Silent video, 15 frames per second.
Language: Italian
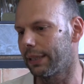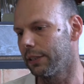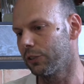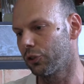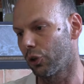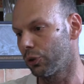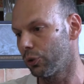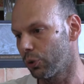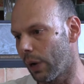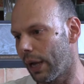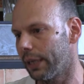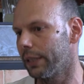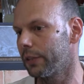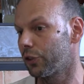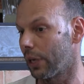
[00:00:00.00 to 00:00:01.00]
a 18
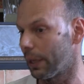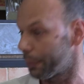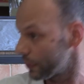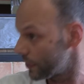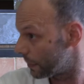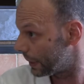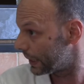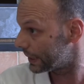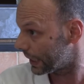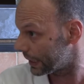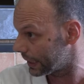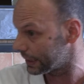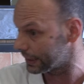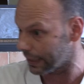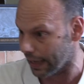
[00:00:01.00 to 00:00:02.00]
anni c'è la possibilità
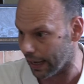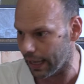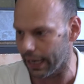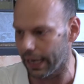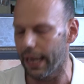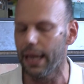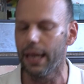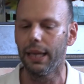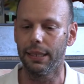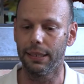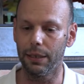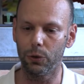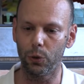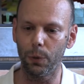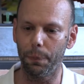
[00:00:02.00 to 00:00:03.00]
di entrare
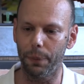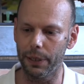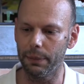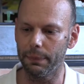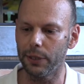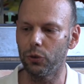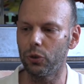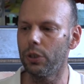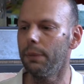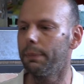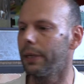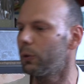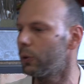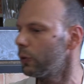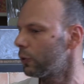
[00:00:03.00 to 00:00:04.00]
nel gruppo animatori
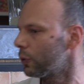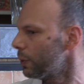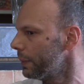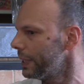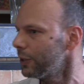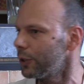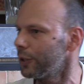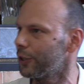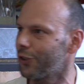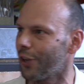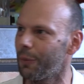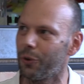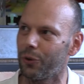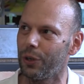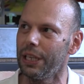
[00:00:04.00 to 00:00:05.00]
ma in questo momento
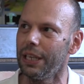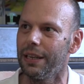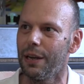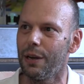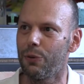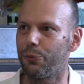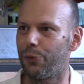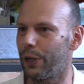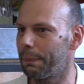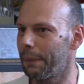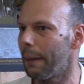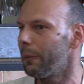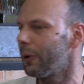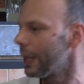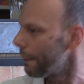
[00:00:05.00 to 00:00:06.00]
diciamo noi
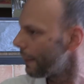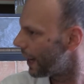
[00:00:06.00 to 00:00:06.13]
fermiamo le